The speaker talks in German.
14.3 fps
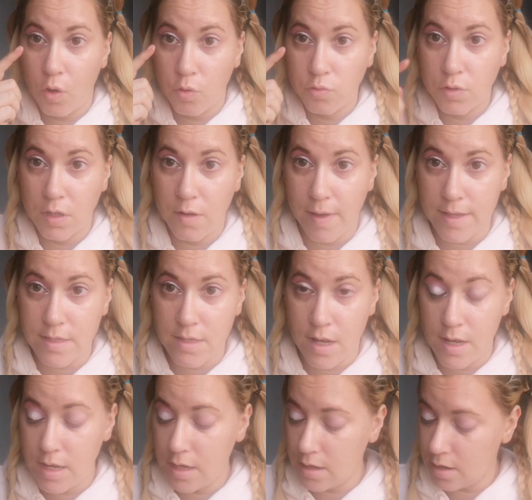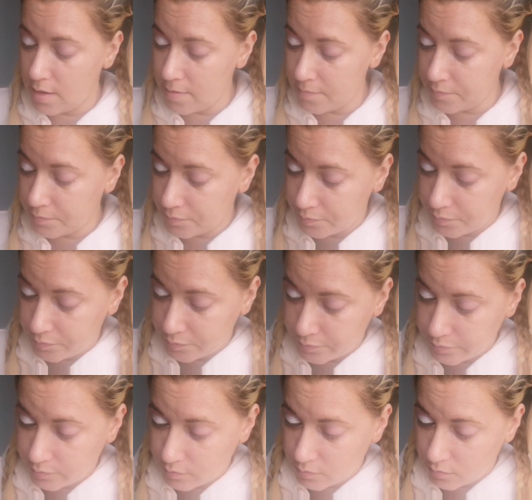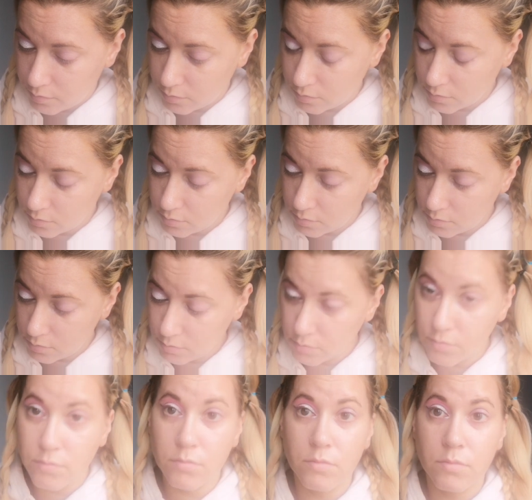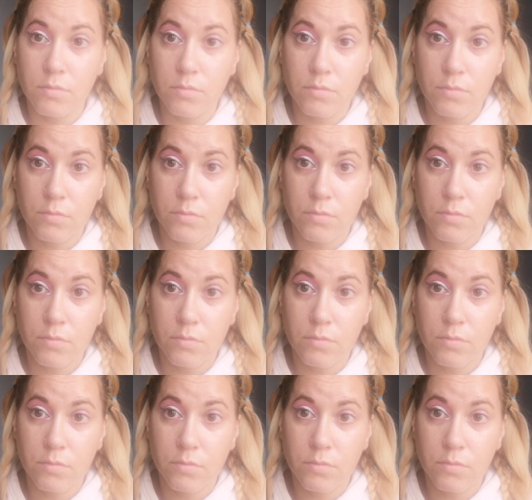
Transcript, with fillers: unter die Wasserlinie. Mm.